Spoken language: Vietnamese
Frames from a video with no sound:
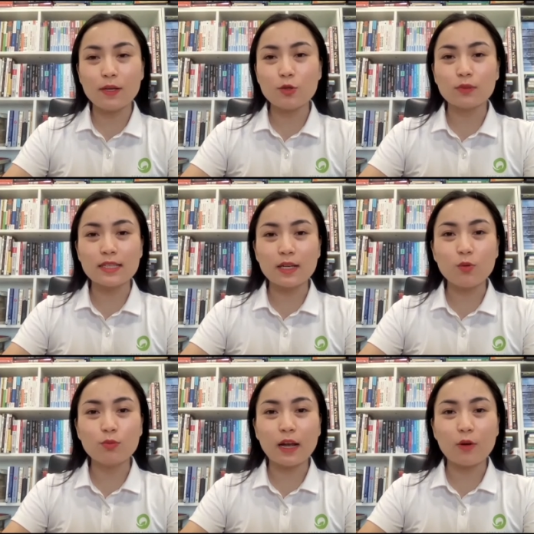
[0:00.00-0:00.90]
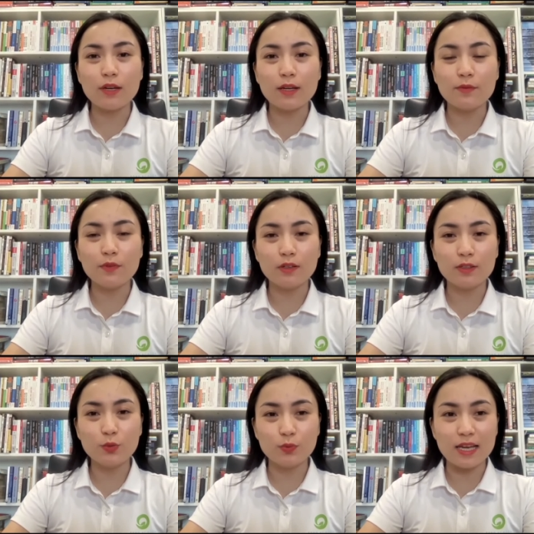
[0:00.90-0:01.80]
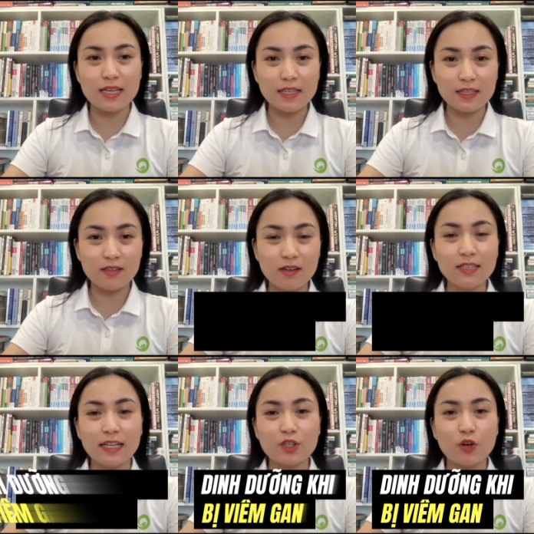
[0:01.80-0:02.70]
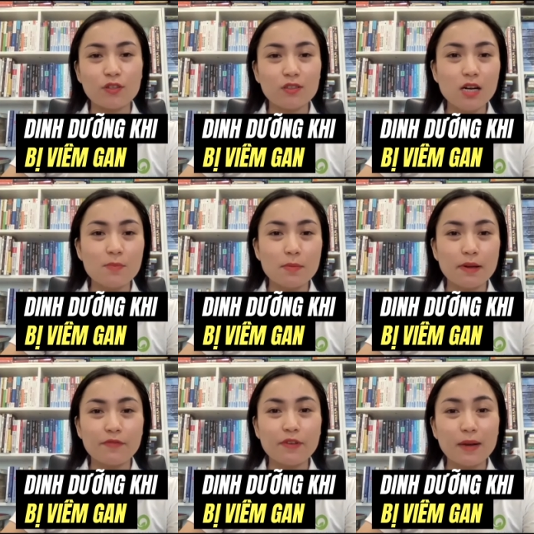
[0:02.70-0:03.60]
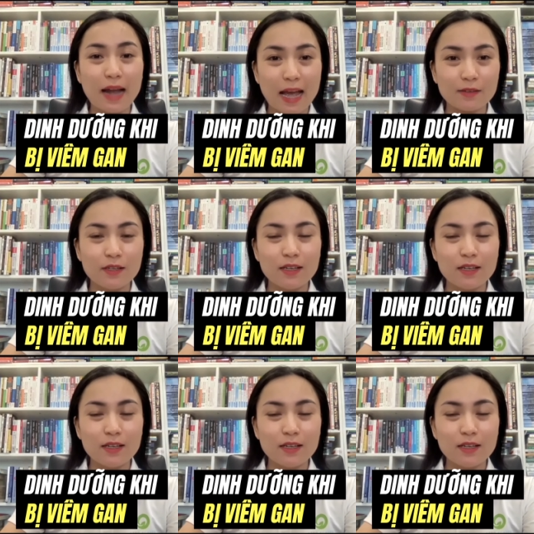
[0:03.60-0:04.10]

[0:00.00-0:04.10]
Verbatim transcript: nay chúng ta sẽ cùng nhau đến với chủ đề dinh dưỡng dành cho những người bị bệnh viêm gan